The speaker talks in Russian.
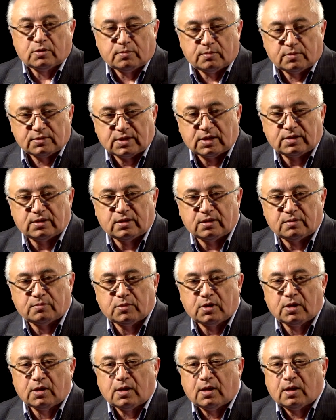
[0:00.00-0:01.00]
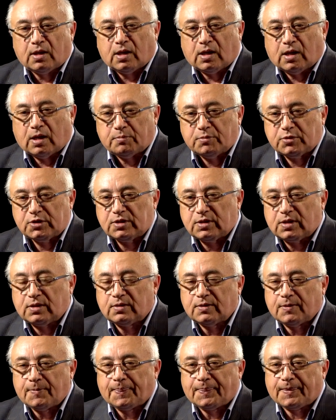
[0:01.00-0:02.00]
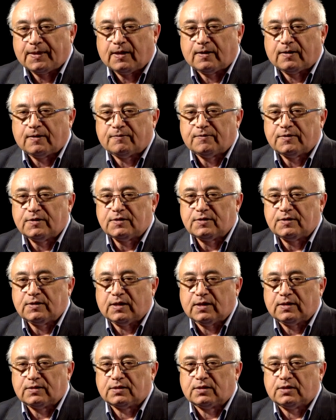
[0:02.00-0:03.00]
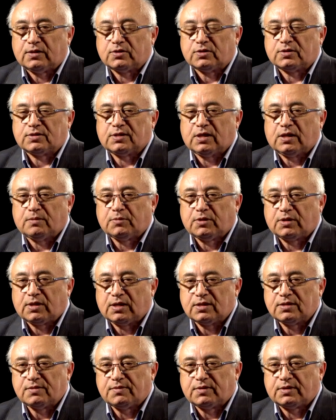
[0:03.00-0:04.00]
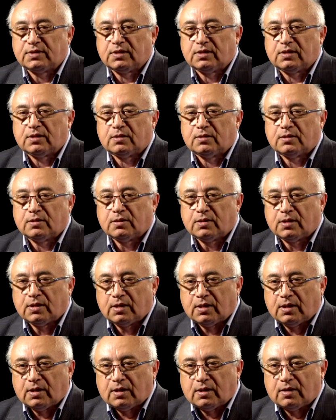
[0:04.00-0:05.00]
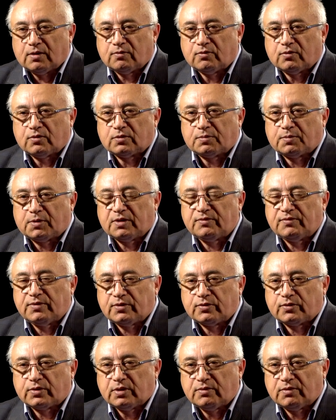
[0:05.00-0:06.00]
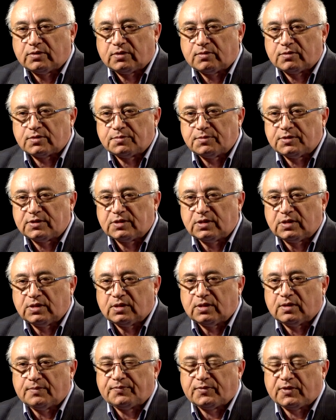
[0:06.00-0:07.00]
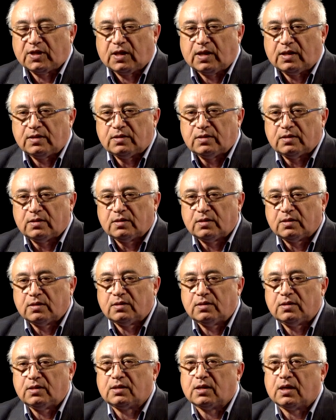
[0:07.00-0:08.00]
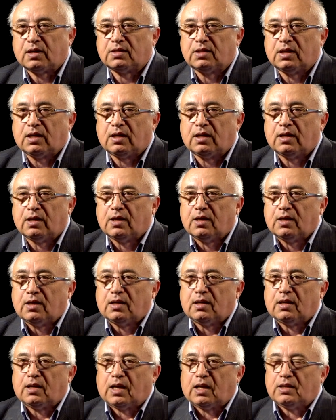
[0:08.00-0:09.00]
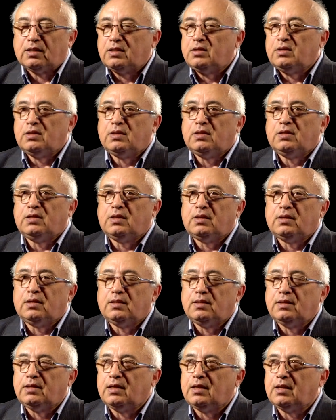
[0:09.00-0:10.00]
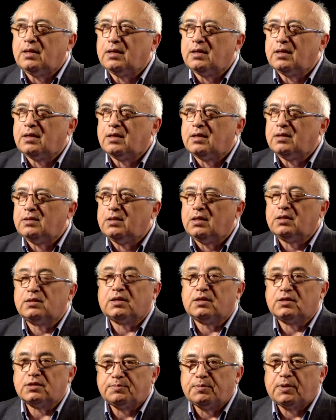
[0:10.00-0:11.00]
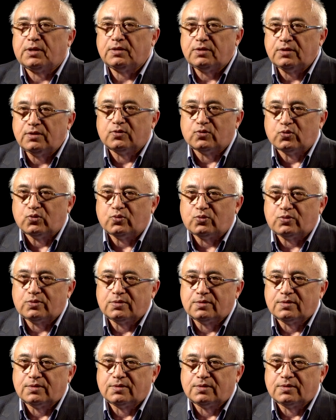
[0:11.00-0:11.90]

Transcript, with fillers: Затем обезьяны, как э, выясняется, даже самые развитые, вот, продвинутые в этом смысле, они никогда они не, не, не, не транспортируют